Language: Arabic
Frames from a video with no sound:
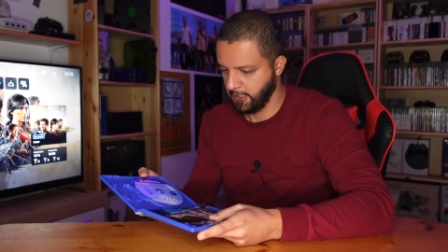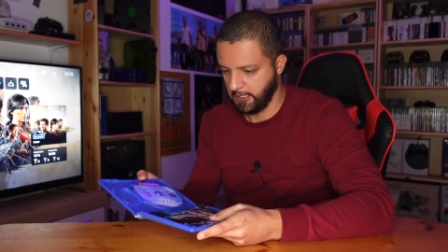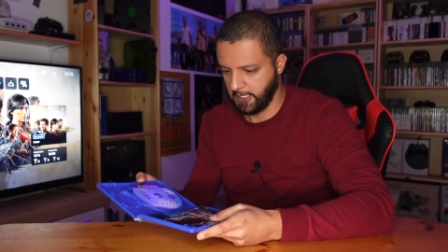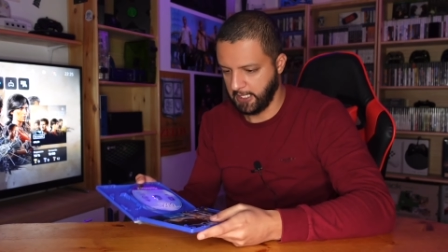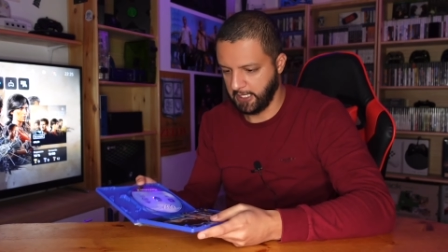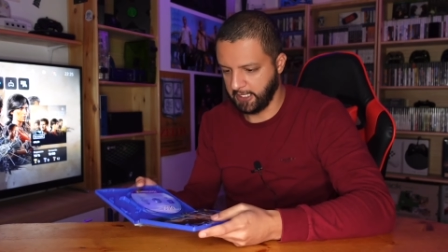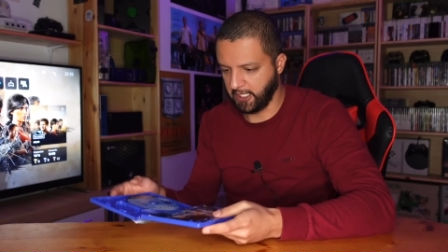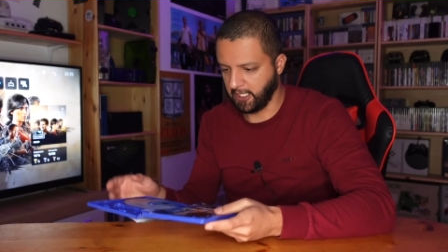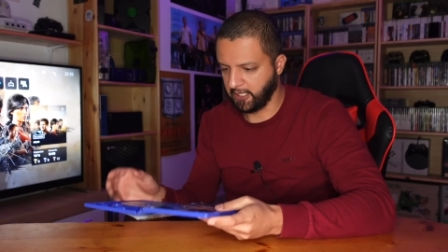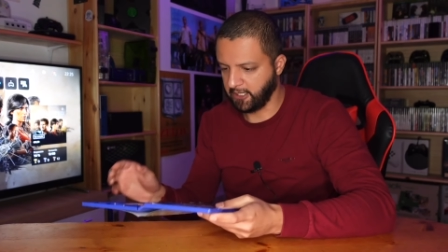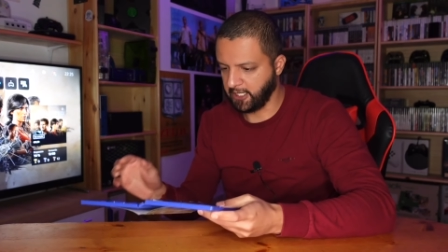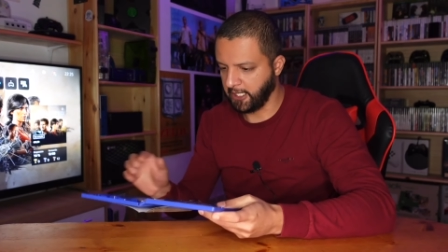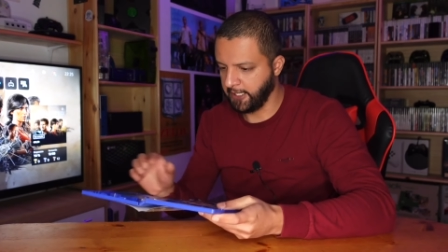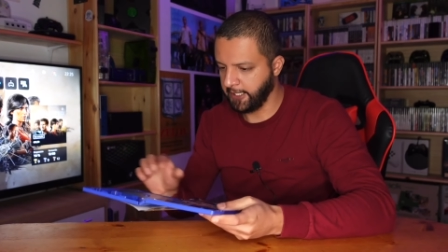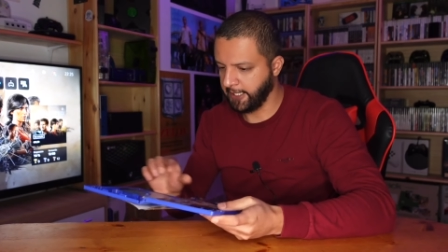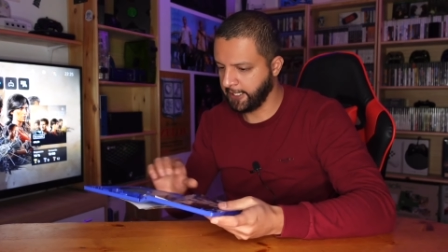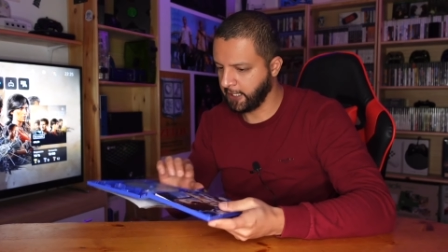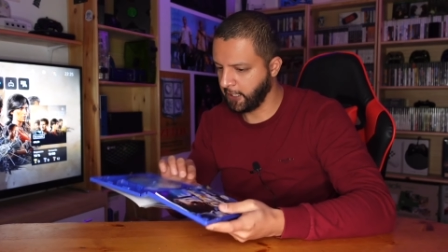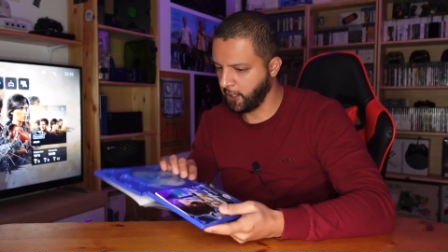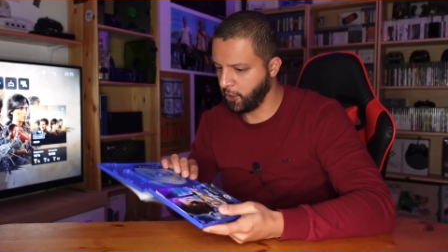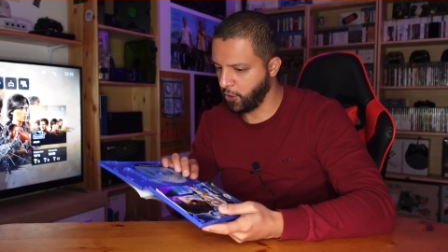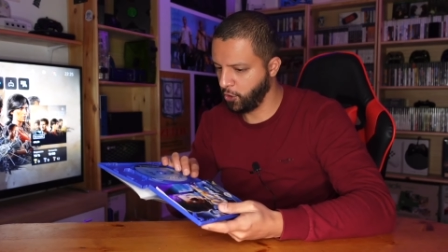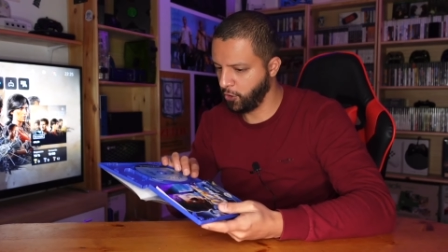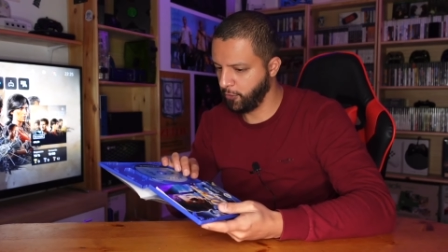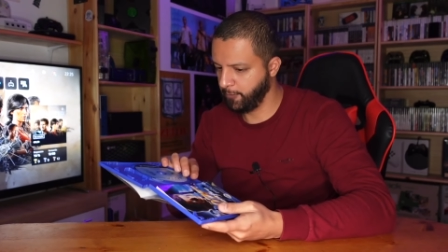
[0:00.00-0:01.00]
هذا تانيك
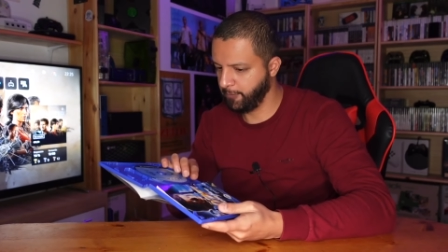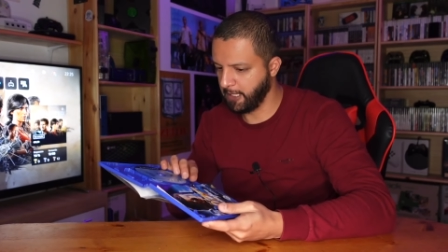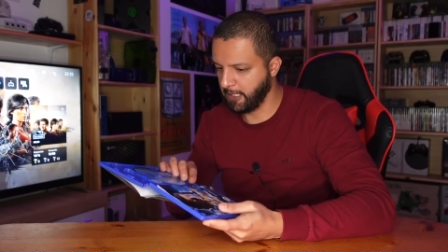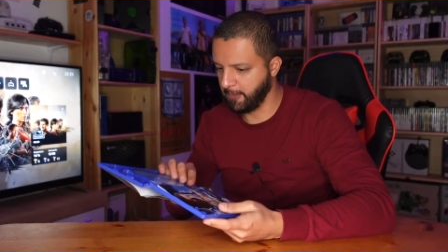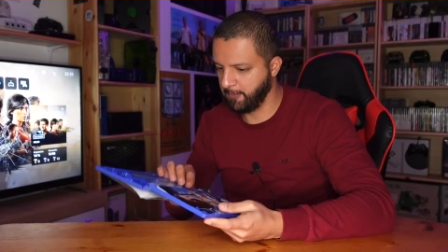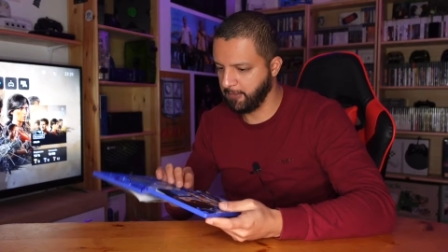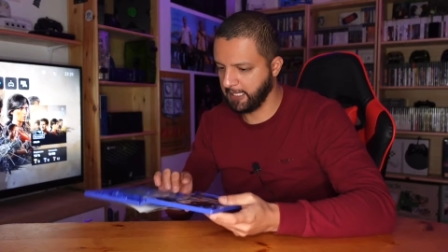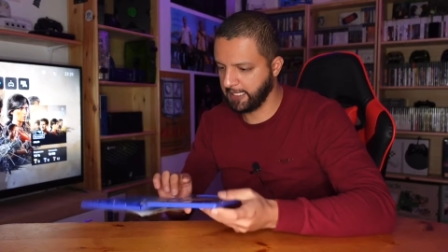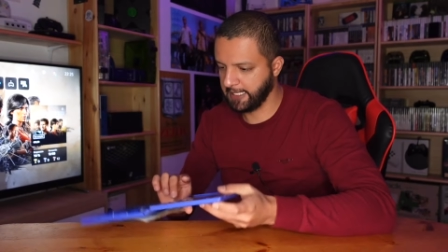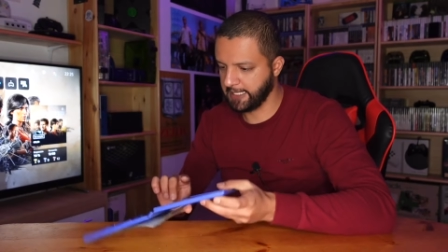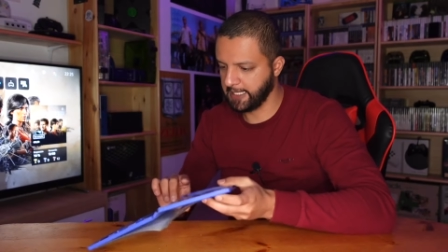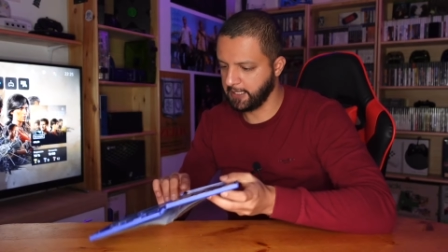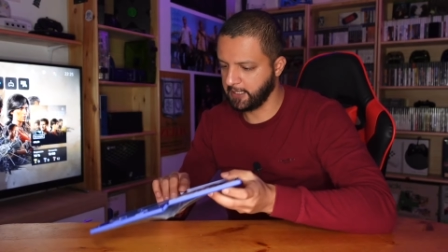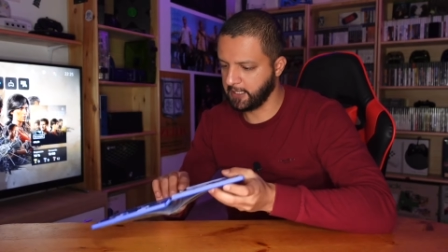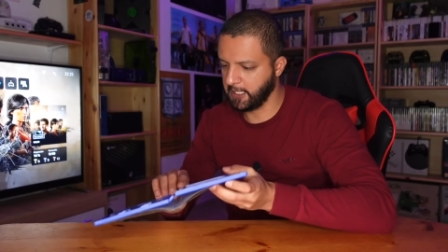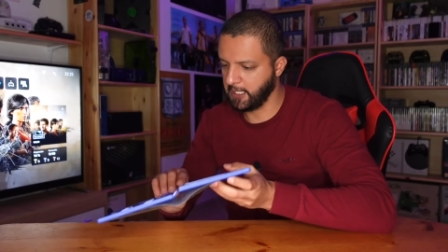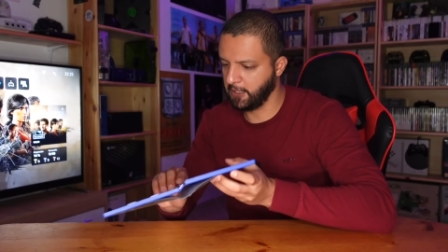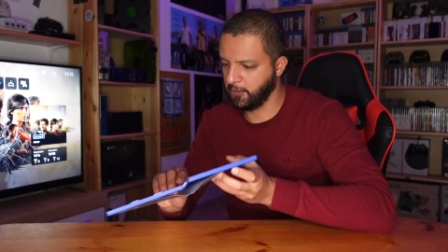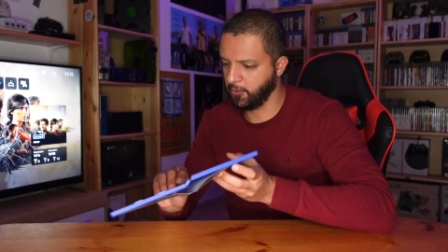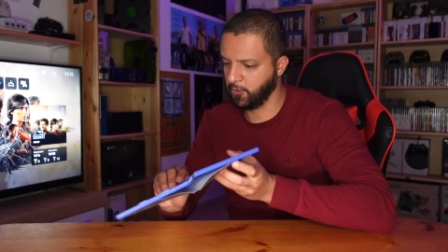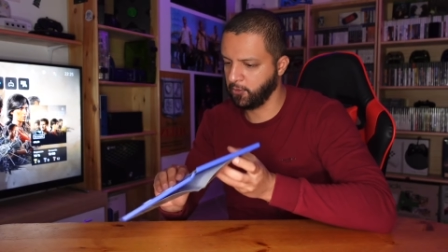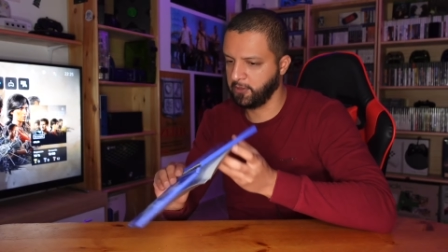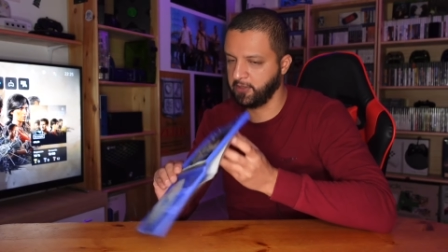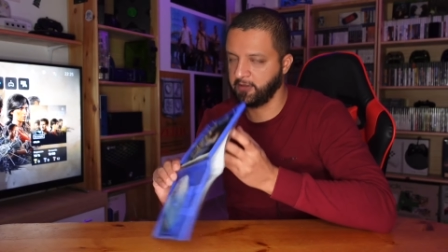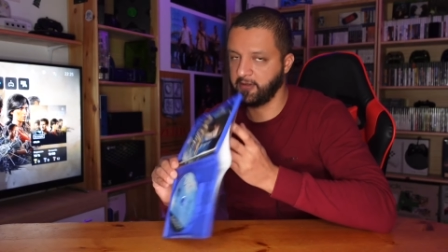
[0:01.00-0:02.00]
راهو به
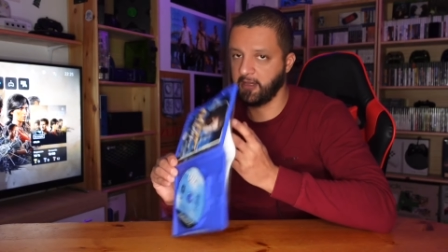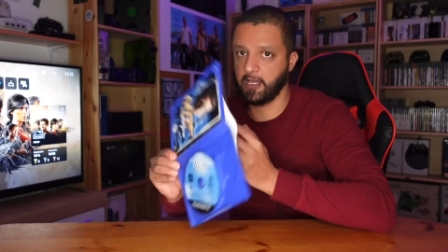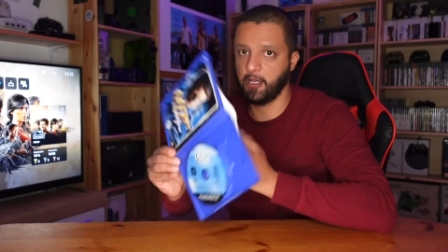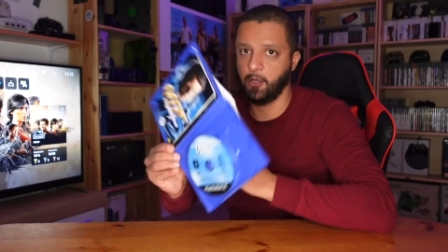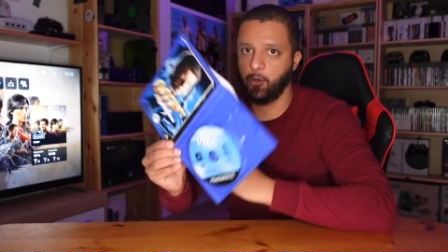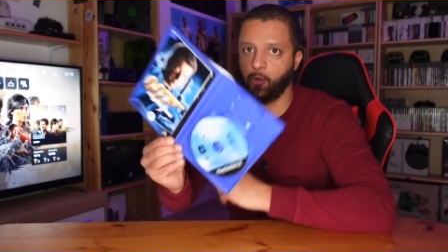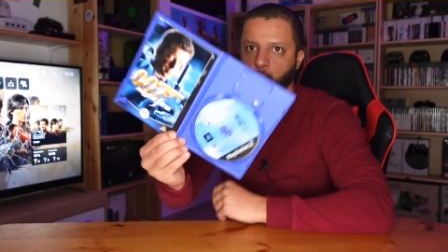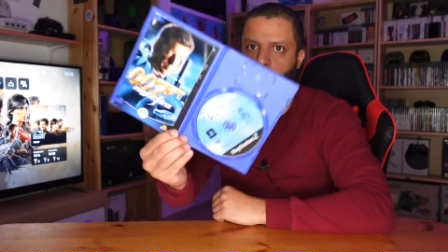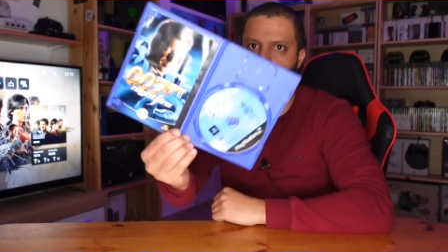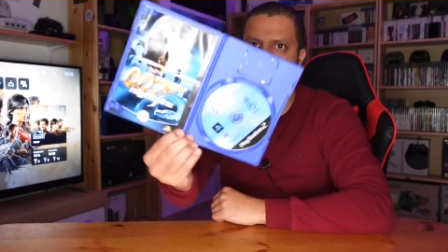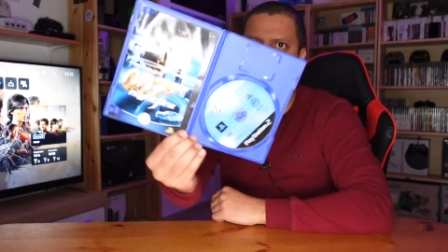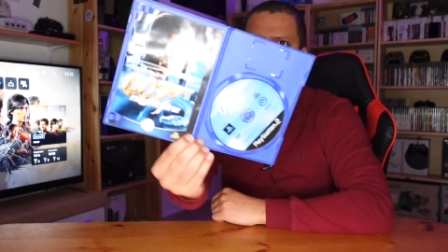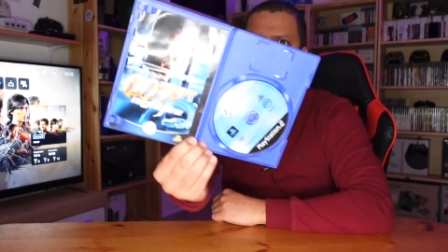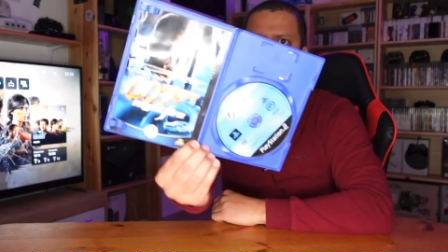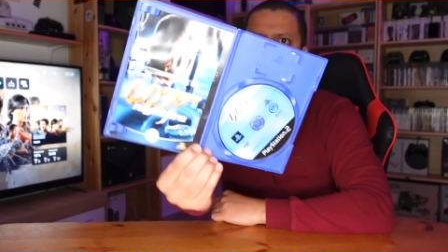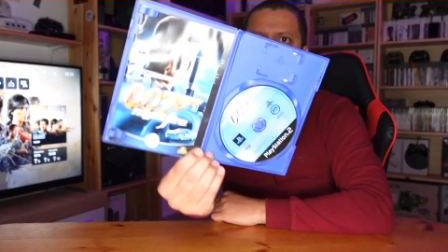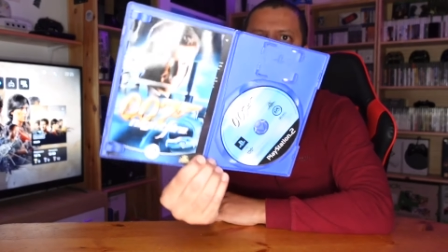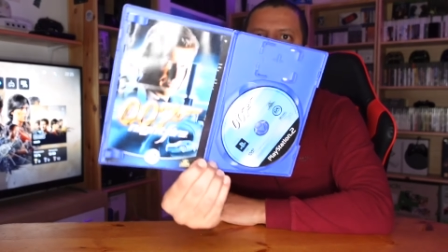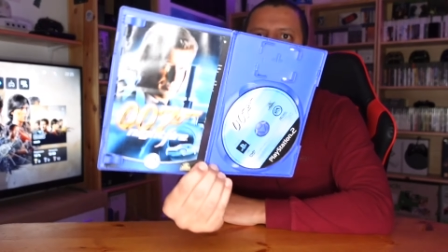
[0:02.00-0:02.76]
بالكاتالوج تاعو